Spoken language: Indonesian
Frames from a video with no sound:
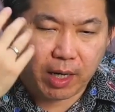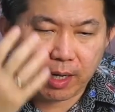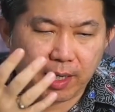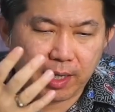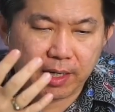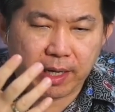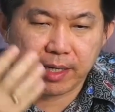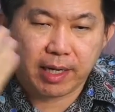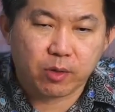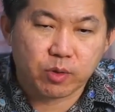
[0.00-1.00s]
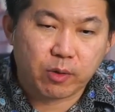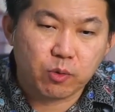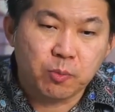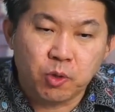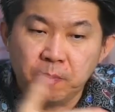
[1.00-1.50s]
akal naik angkutan
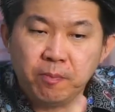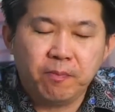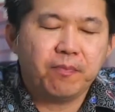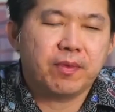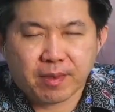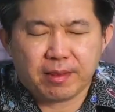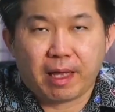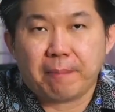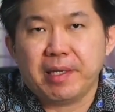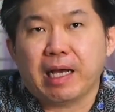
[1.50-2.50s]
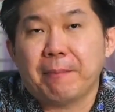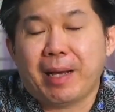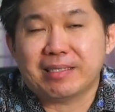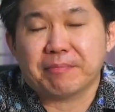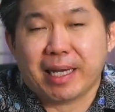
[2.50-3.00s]
umum tapi nggak
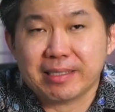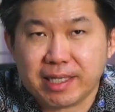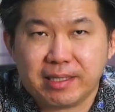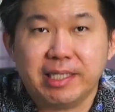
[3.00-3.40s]
macet-macet.